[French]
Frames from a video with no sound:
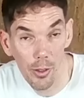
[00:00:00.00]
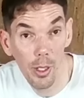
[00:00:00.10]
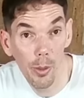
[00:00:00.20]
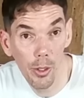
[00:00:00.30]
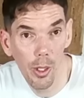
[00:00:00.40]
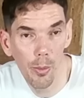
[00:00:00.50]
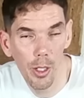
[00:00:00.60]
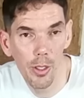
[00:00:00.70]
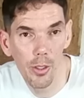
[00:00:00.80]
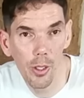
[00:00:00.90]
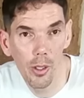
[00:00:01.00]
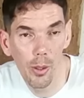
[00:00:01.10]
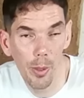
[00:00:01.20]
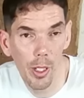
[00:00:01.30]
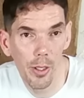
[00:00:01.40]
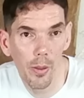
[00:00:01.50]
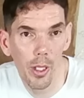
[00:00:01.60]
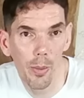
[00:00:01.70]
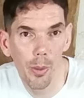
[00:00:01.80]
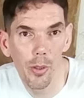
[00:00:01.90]
Alors si la voiture a moins de 10 ans, eh bien, ça
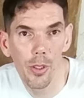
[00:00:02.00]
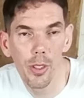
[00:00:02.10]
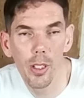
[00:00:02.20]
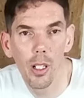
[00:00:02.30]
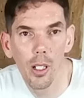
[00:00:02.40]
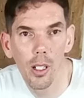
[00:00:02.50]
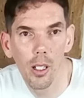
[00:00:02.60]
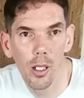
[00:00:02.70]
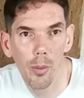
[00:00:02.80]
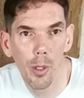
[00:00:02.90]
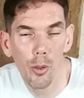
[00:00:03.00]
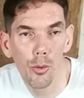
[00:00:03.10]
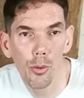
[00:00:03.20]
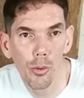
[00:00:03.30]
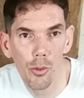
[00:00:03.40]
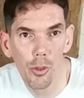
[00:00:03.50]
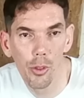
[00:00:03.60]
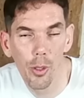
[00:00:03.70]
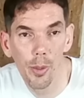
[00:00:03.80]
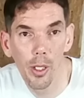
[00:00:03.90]
va dépendre si elle a un malus ou une
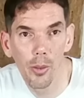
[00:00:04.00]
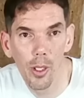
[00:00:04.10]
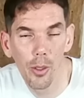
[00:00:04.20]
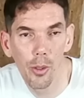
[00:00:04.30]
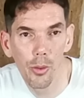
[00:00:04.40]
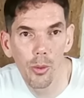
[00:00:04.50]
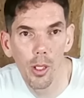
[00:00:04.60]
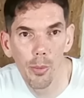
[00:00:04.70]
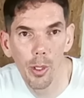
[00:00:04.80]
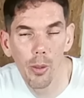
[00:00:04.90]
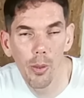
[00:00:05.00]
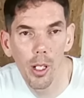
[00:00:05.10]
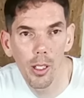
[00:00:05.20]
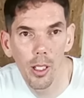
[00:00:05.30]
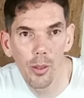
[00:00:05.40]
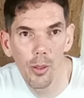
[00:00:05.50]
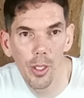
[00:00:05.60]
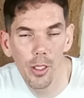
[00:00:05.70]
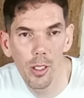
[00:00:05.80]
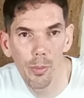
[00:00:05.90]
chose comme ça. Donc attention, il peut y avoir
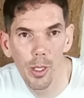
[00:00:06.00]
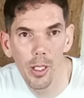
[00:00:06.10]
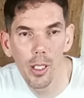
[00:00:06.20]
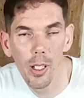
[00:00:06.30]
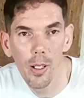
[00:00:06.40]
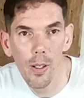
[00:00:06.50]
quelques taxes à payer.